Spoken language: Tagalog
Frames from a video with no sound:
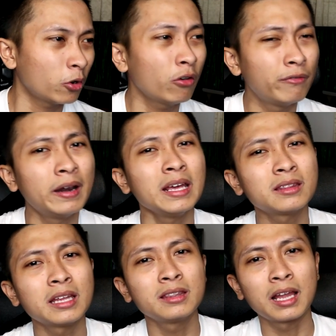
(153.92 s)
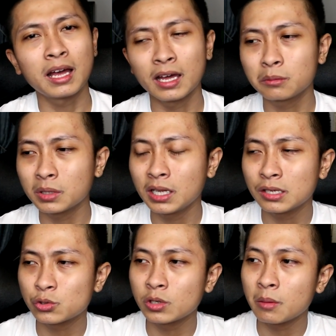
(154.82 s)
overrated na at
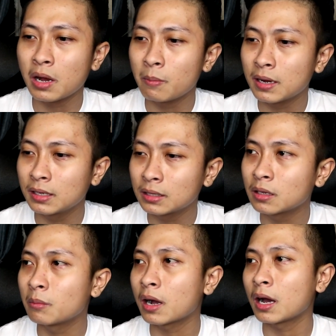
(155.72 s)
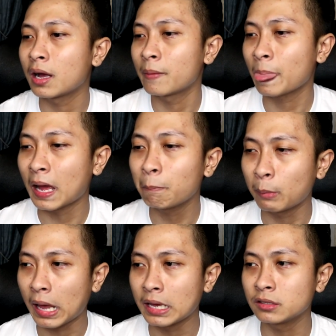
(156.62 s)
madalas to nababanggit ng mga
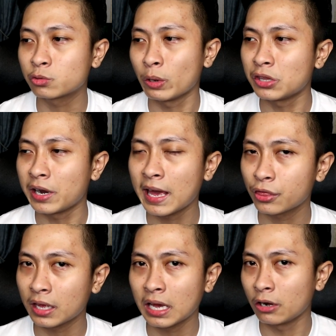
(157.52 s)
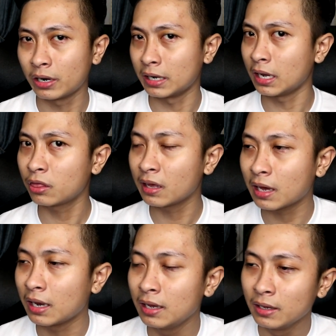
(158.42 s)
uplines, whether ethical or
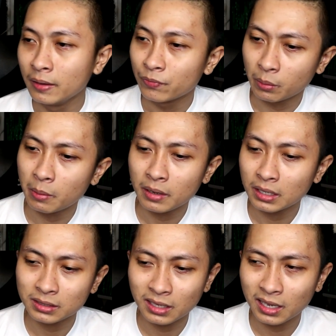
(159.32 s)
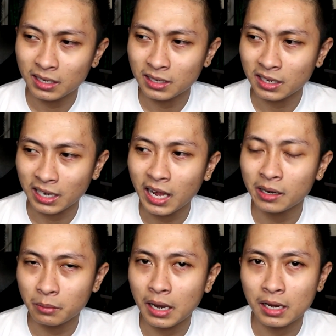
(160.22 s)
unethical. Nababanggit nila na
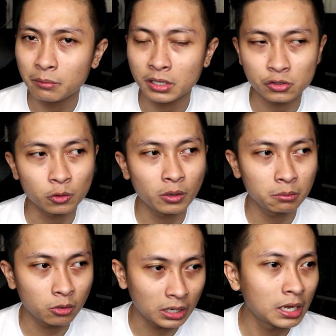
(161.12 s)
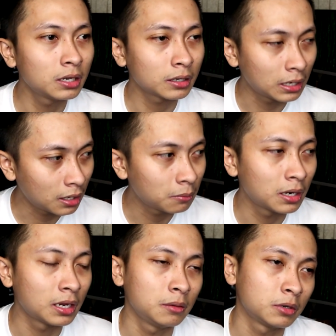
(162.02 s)
kailangan malalim reason why mo, kailangan
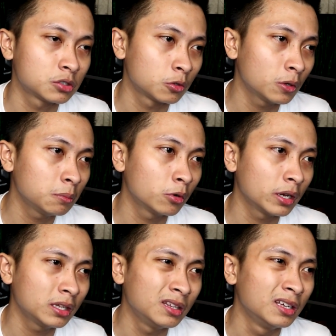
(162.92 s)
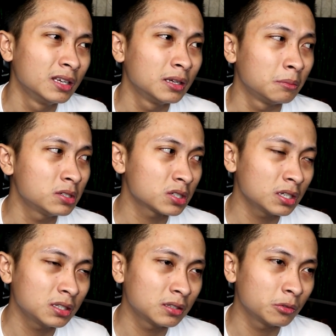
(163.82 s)
malalim reason why mo. And
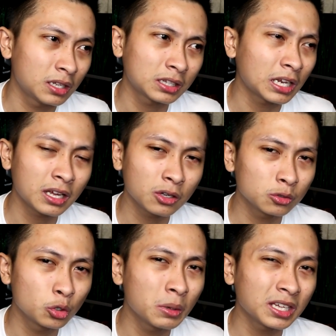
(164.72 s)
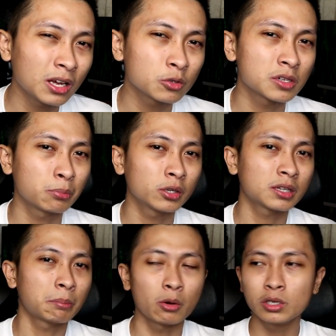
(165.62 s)
minsan, na talagang dumating ako sa point
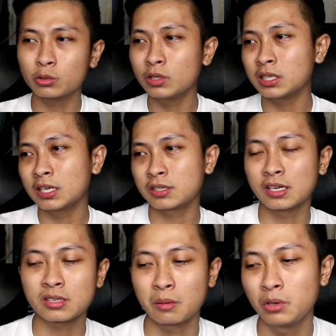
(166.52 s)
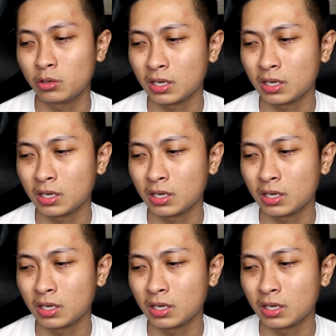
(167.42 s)
na paulit-ulit nila sinasabi yun